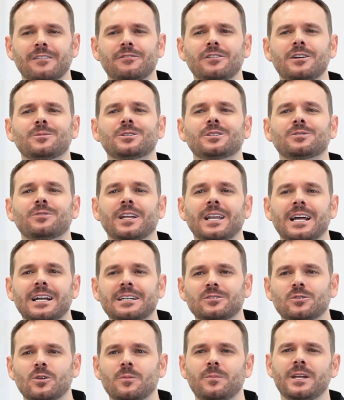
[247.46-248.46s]
vamos falar
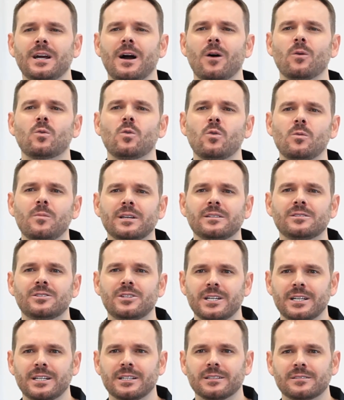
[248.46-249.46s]
sobre algumas
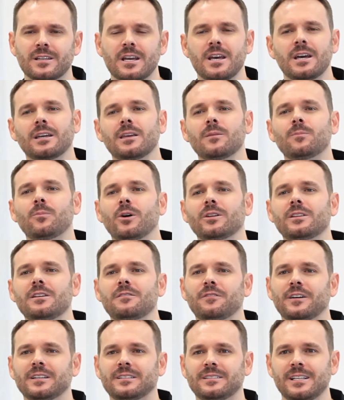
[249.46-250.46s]
dicas que podem
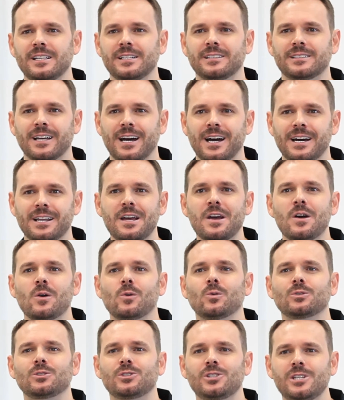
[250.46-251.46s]
facilitar o
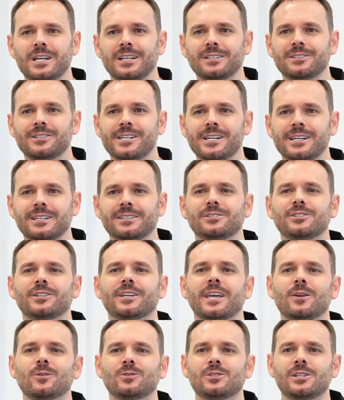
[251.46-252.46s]
dia a dia de
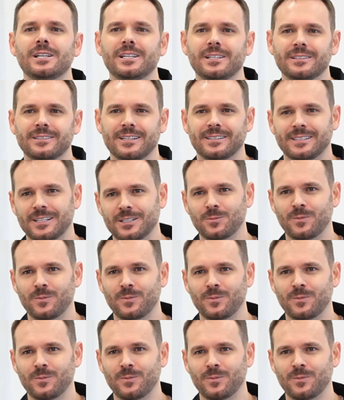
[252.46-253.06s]
quem utiliza essas